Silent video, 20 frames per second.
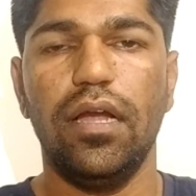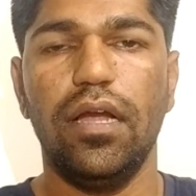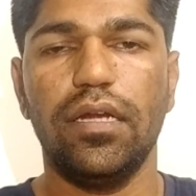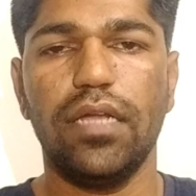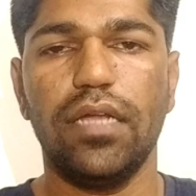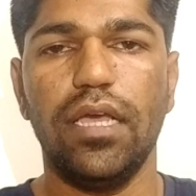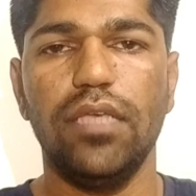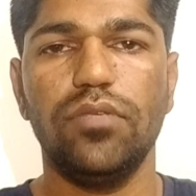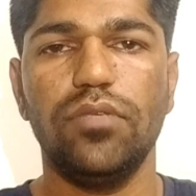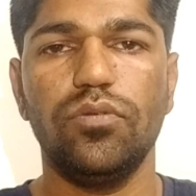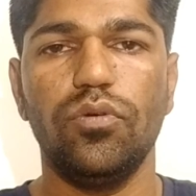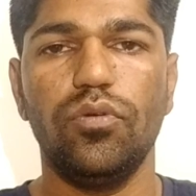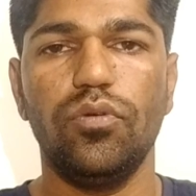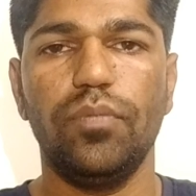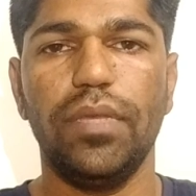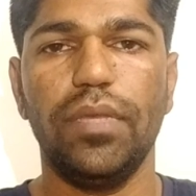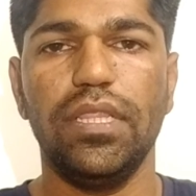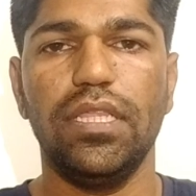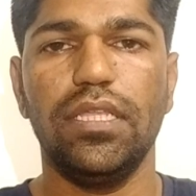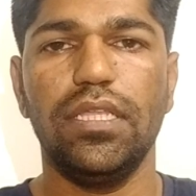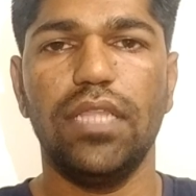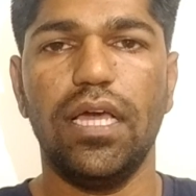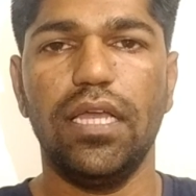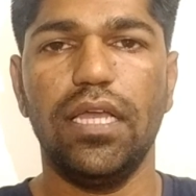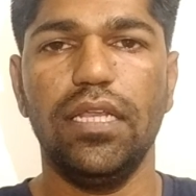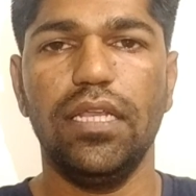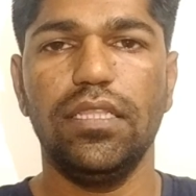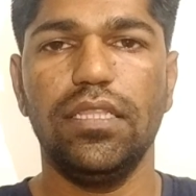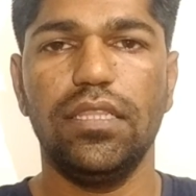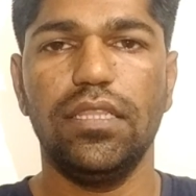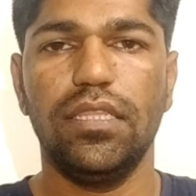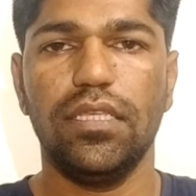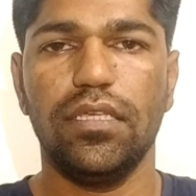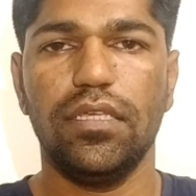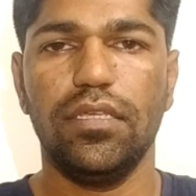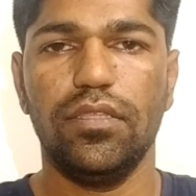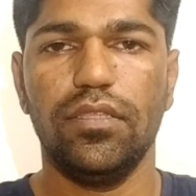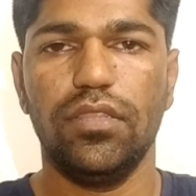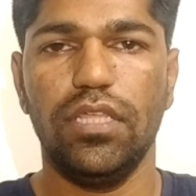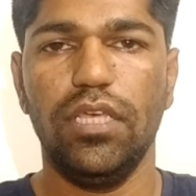अट्ठाईस सौ रुपये निर्धारित
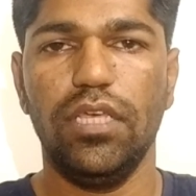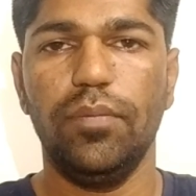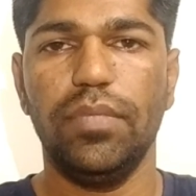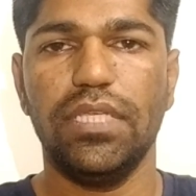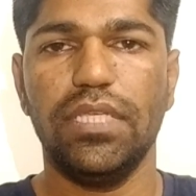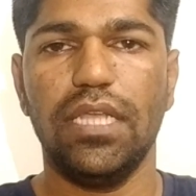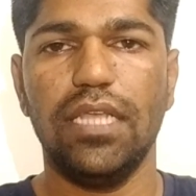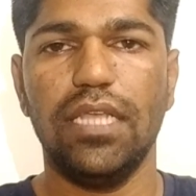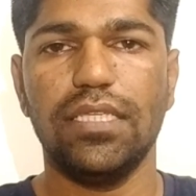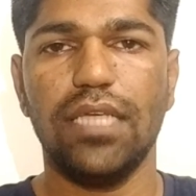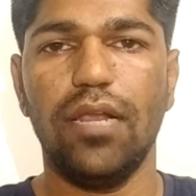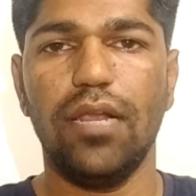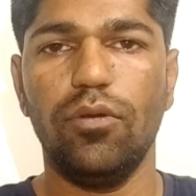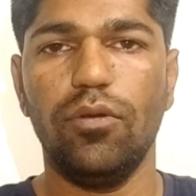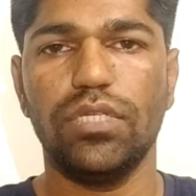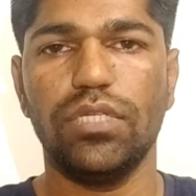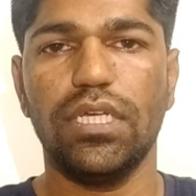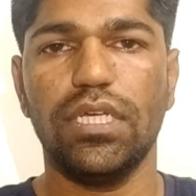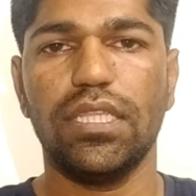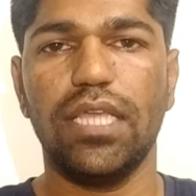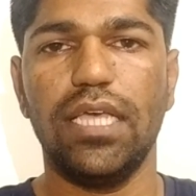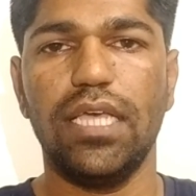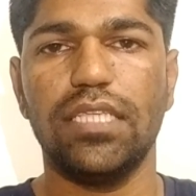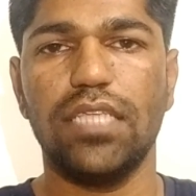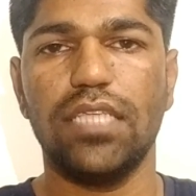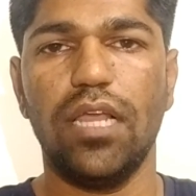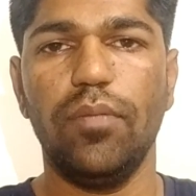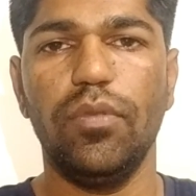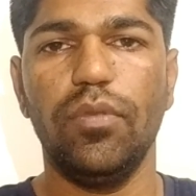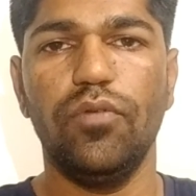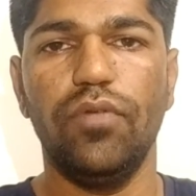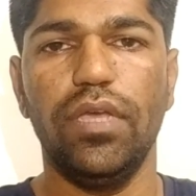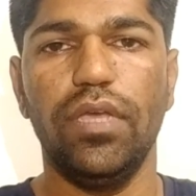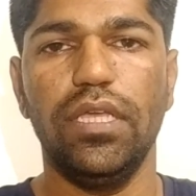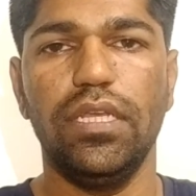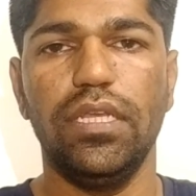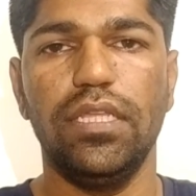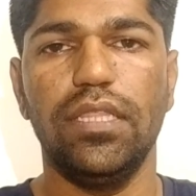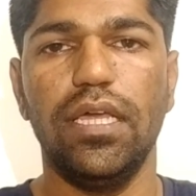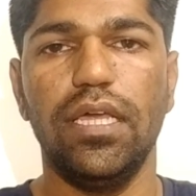थी पिछले साल हो सकता है इस साल भी
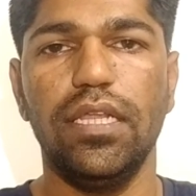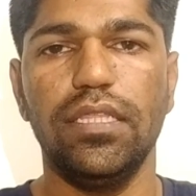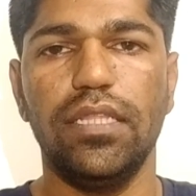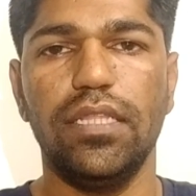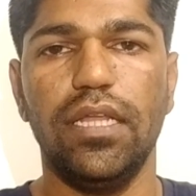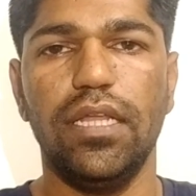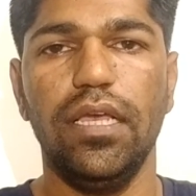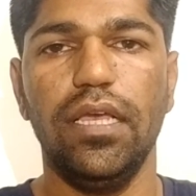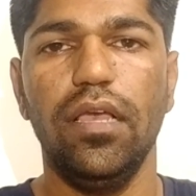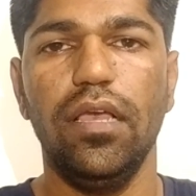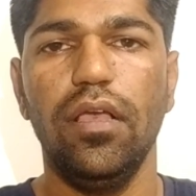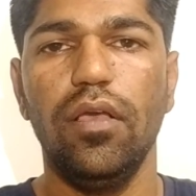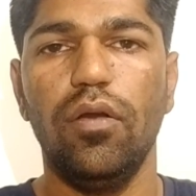वही निर्धारित रहे